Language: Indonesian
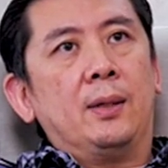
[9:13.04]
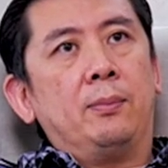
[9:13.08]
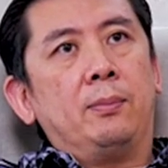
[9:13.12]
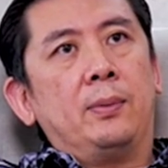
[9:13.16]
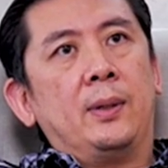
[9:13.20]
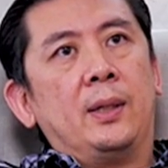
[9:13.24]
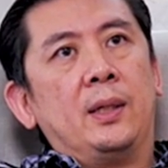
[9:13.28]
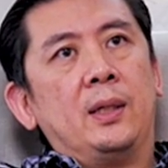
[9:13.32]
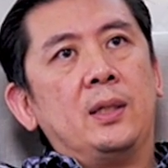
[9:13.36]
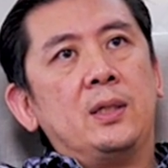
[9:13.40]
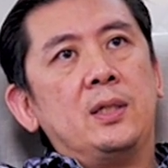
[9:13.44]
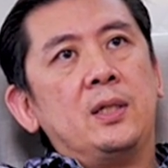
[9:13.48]

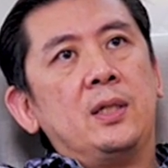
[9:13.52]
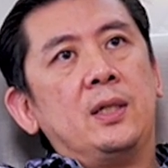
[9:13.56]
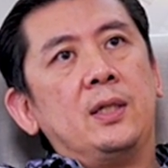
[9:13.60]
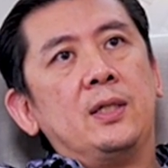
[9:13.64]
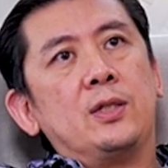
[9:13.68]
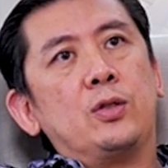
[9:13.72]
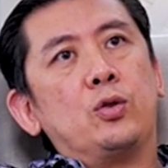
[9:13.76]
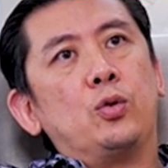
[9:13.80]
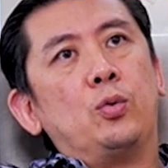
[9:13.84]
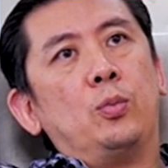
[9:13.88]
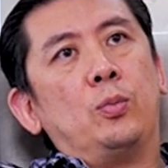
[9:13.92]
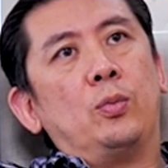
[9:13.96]
kepada
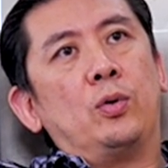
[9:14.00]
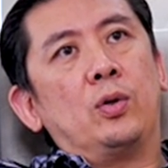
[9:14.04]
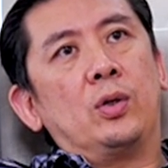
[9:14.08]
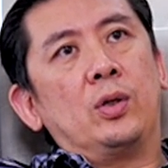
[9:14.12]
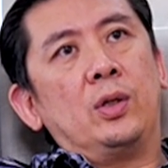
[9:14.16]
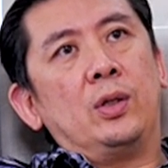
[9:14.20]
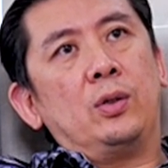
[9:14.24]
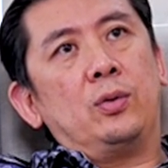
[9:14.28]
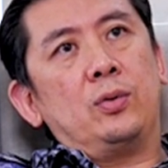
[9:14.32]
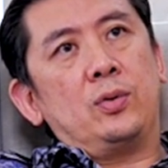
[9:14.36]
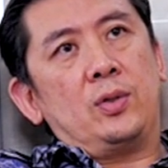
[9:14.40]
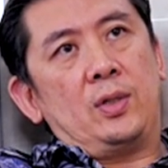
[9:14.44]
jenis tumor
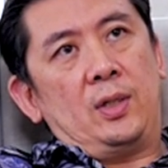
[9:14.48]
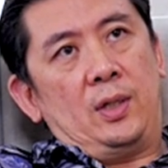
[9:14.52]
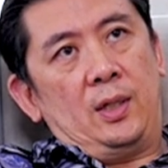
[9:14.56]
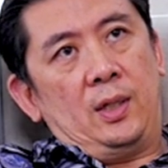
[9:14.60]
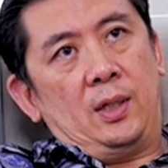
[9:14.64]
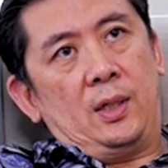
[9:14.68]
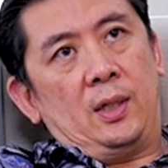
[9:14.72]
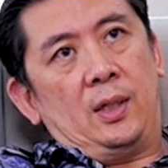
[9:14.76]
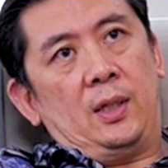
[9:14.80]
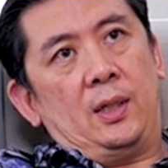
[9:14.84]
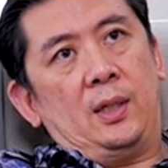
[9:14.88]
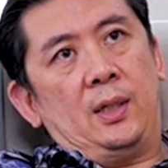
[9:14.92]
itu
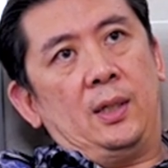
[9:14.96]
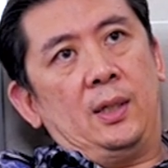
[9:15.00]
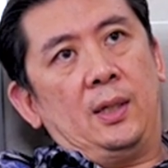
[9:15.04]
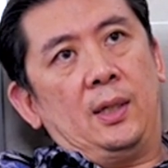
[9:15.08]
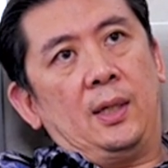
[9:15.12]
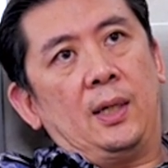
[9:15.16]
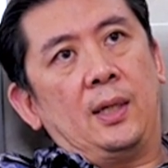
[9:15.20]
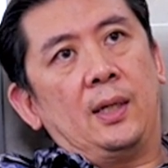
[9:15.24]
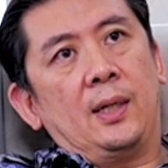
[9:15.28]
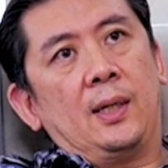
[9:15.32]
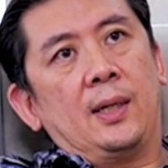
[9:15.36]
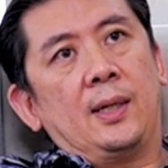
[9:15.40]
sendiri.
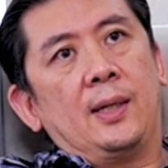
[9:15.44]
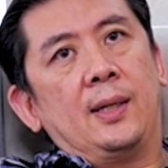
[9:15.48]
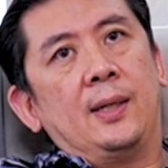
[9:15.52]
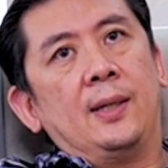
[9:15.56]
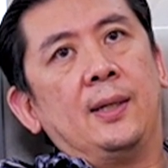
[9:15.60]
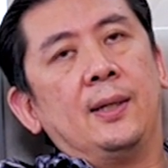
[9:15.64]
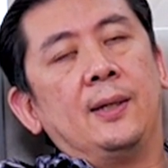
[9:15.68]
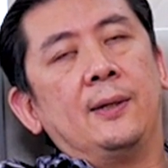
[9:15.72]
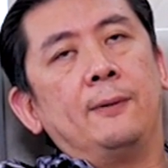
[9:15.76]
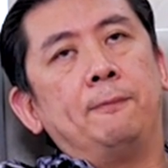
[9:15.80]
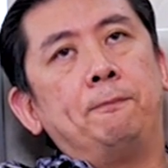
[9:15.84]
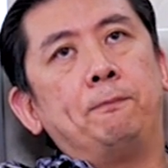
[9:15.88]

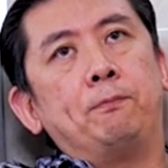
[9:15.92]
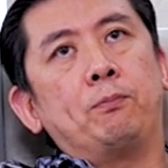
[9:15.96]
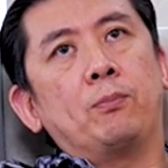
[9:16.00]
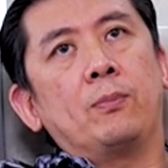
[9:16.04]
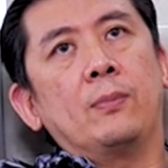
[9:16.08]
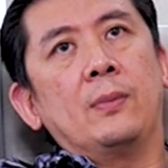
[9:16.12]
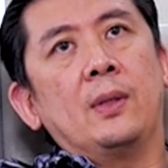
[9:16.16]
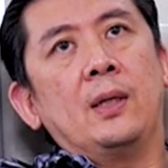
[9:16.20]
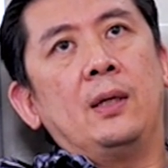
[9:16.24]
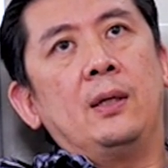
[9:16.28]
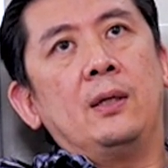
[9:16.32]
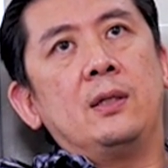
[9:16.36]
Kadang-kadang
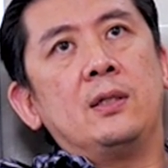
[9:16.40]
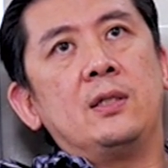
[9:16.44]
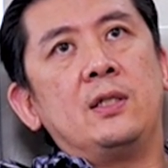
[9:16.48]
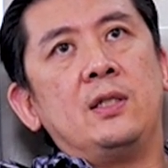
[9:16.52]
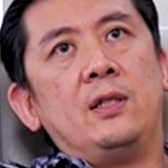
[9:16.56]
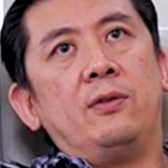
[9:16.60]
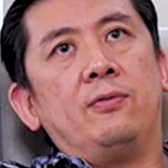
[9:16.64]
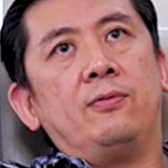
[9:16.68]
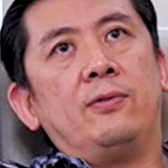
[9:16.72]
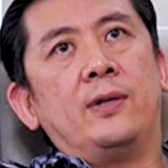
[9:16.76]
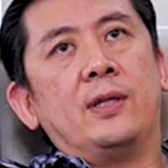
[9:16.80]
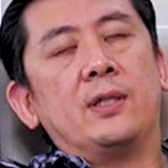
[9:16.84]

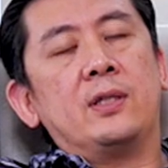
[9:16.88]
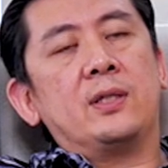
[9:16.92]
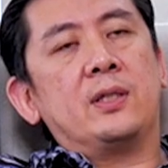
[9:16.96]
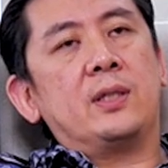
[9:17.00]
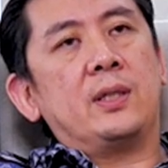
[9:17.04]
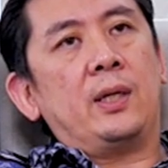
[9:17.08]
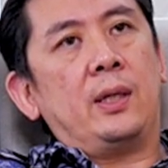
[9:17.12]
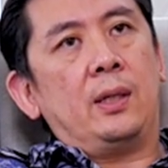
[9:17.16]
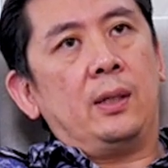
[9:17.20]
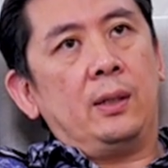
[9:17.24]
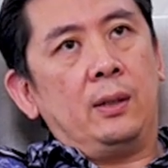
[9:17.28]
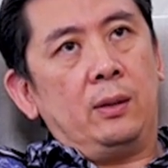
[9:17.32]
sifat
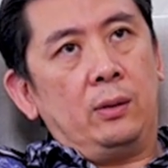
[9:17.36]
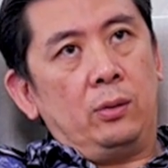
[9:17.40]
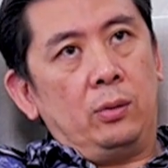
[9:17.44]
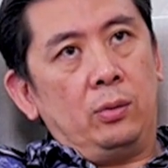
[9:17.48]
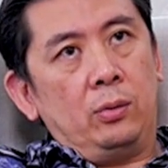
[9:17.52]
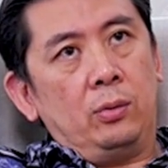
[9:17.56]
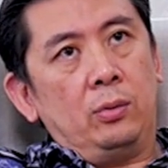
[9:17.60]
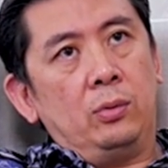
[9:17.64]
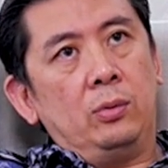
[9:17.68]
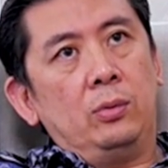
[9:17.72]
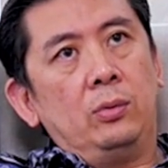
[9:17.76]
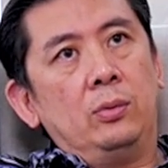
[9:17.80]
sel
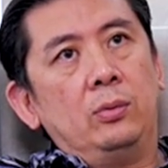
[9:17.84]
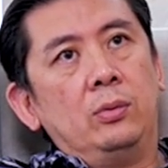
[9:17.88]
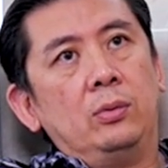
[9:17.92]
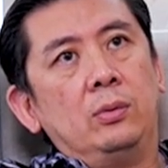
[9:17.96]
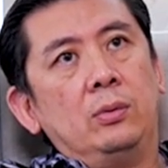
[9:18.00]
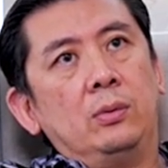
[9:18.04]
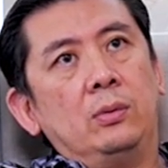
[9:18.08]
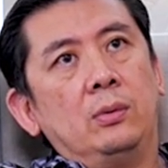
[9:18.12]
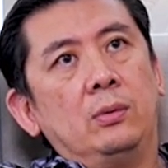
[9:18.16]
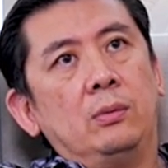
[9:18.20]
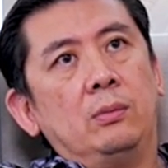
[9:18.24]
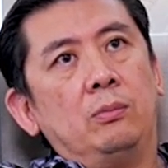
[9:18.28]
itu
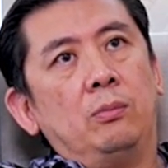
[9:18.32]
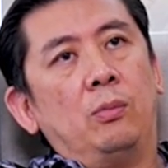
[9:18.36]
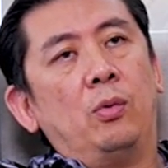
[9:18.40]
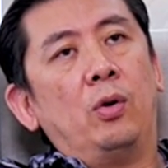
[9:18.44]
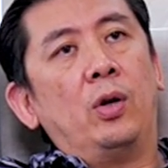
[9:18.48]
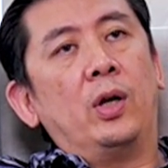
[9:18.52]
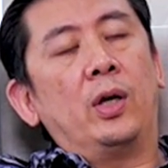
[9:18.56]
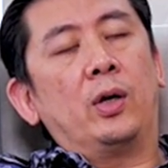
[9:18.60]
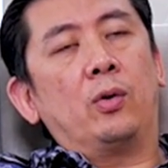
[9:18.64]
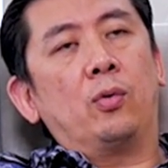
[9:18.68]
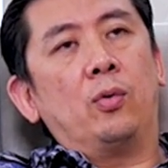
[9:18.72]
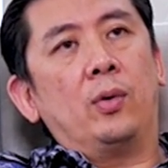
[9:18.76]

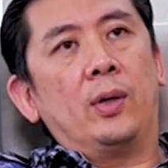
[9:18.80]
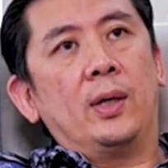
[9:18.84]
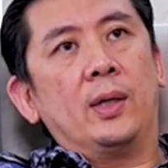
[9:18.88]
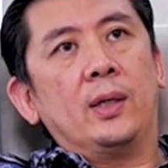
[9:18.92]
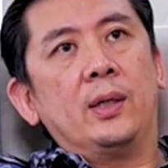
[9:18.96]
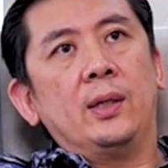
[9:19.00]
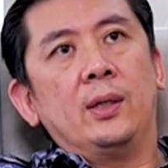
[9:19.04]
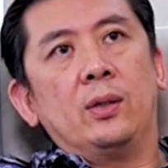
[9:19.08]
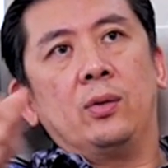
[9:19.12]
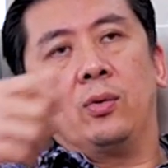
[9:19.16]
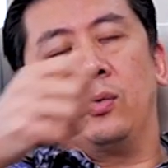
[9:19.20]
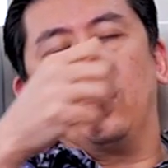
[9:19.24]

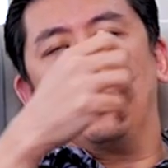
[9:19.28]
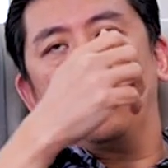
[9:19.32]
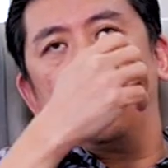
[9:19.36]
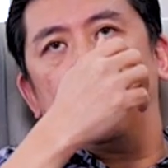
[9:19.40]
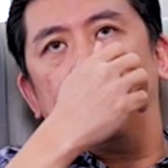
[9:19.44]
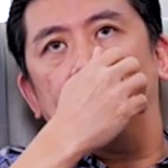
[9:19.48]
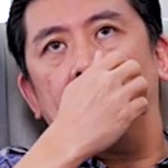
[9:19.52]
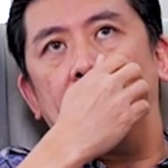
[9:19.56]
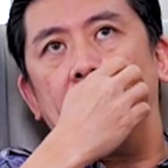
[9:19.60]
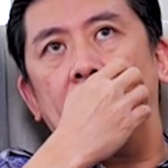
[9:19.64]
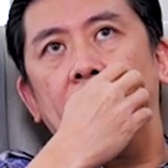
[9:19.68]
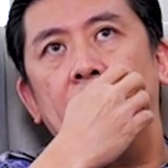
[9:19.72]
molekulernya
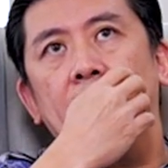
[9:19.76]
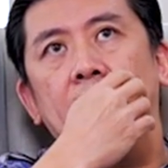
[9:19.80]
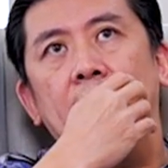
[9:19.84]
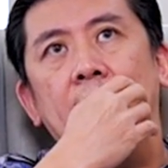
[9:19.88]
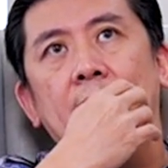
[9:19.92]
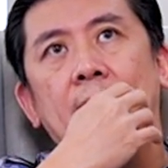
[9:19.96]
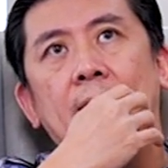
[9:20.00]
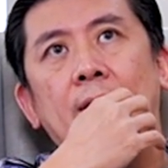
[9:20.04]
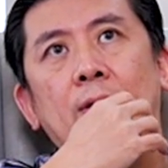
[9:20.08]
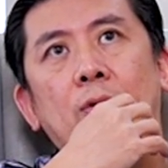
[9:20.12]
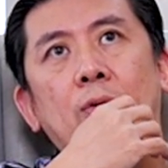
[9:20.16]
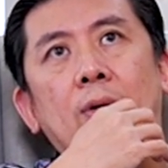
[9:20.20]
terutama
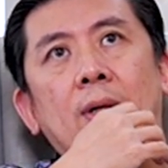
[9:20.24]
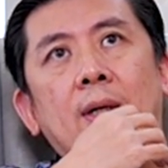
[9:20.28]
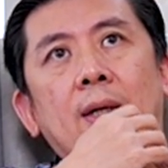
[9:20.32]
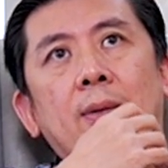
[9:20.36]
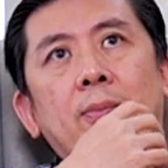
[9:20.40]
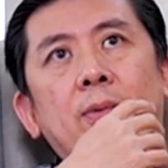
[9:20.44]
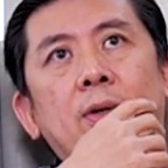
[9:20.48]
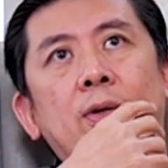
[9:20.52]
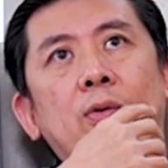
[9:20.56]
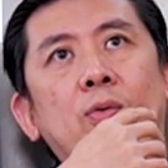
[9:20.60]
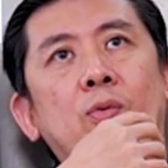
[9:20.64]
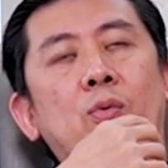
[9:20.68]
itu
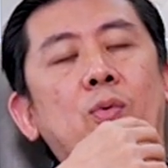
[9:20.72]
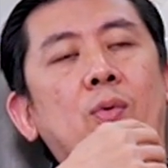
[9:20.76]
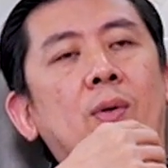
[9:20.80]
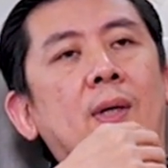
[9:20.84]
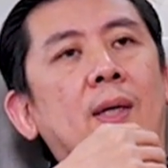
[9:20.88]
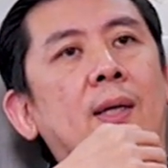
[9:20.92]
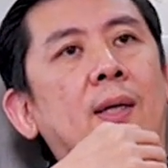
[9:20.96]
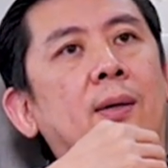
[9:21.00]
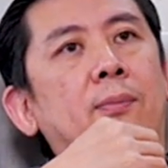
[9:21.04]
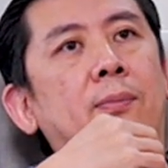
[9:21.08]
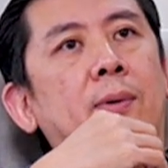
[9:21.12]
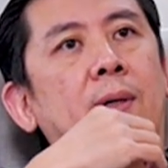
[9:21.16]
akan
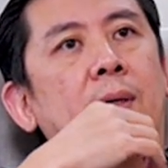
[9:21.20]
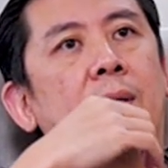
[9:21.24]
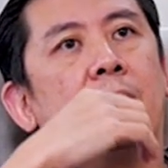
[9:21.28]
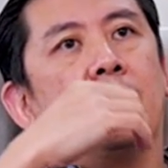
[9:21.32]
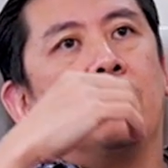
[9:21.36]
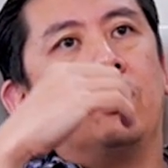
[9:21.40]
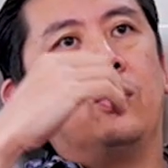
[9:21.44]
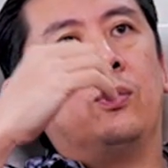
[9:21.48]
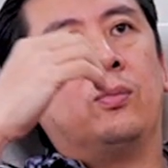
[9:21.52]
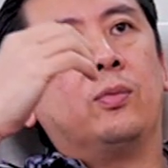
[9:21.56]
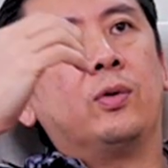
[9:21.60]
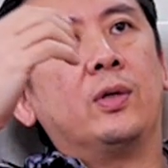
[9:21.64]
menentukan apakah
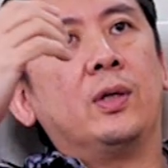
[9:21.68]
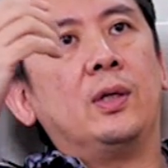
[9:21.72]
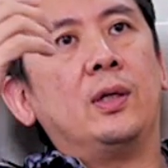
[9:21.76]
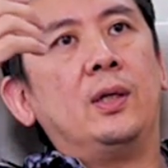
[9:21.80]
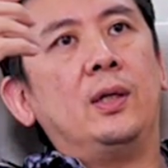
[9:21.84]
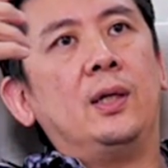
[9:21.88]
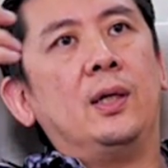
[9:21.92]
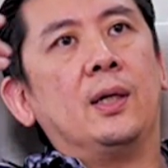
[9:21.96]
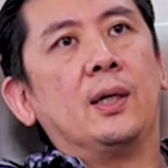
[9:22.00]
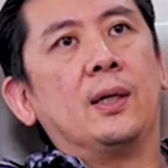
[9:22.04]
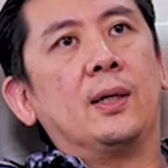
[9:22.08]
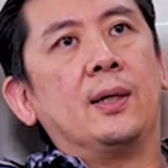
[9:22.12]
tumor
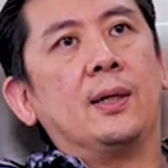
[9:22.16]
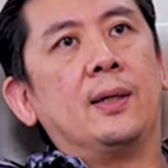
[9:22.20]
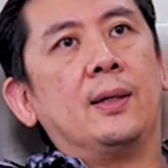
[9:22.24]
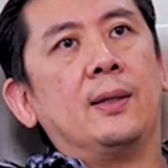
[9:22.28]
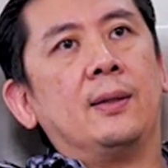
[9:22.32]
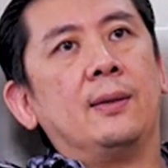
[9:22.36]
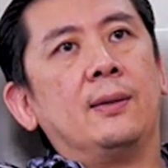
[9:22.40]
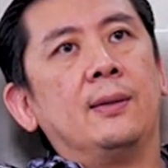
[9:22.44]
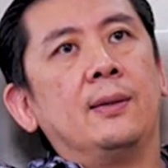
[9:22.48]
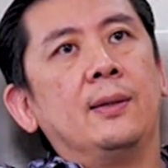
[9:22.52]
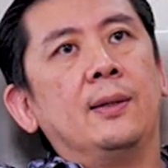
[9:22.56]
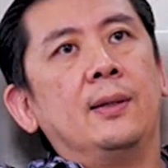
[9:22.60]
ini
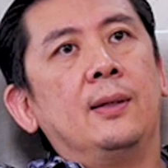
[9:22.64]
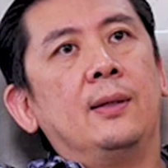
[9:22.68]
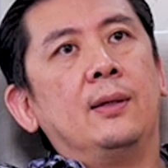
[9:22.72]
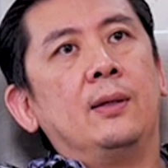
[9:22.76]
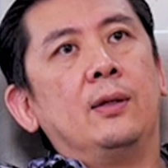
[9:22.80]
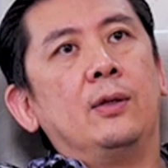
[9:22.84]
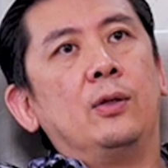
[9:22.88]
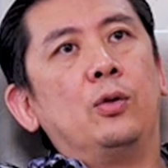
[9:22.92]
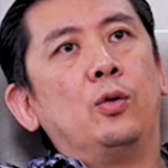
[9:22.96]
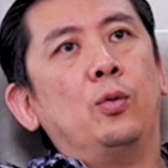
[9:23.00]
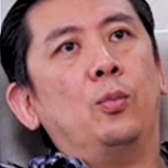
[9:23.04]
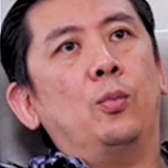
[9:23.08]
akan
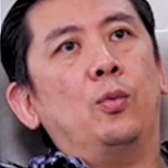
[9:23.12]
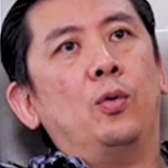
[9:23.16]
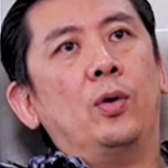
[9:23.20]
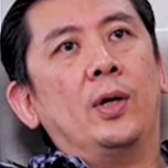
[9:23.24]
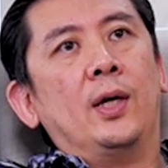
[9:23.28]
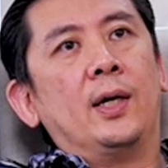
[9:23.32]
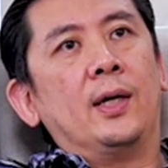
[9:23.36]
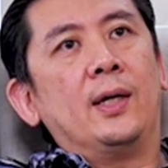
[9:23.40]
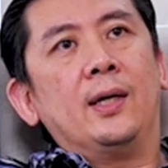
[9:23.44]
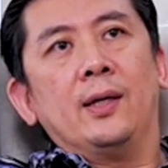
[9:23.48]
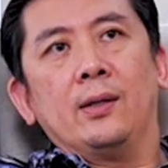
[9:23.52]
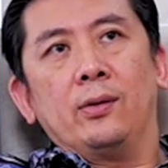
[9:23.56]
tumbuh
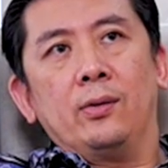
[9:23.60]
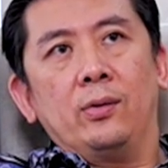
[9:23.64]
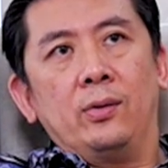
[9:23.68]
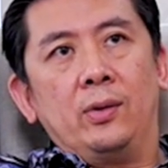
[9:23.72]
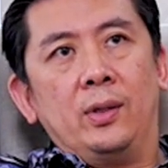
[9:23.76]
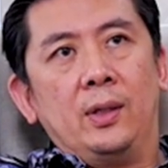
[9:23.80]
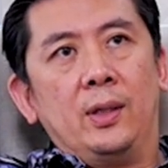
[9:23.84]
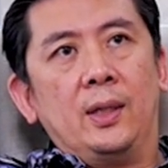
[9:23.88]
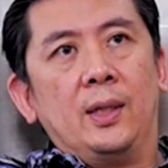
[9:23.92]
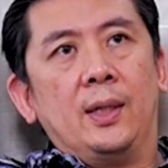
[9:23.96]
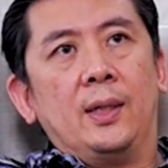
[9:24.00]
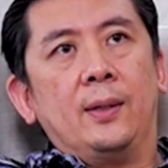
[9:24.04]
lagi atau
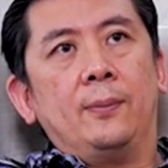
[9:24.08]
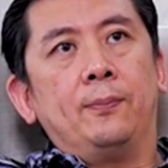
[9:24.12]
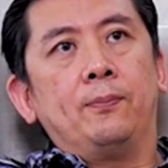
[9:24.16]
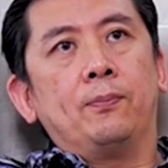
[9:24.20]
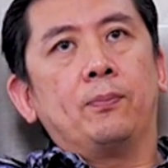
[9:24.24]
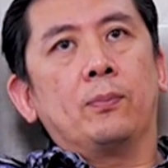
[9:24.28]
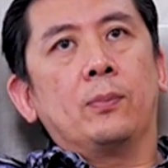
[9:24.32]
tidak.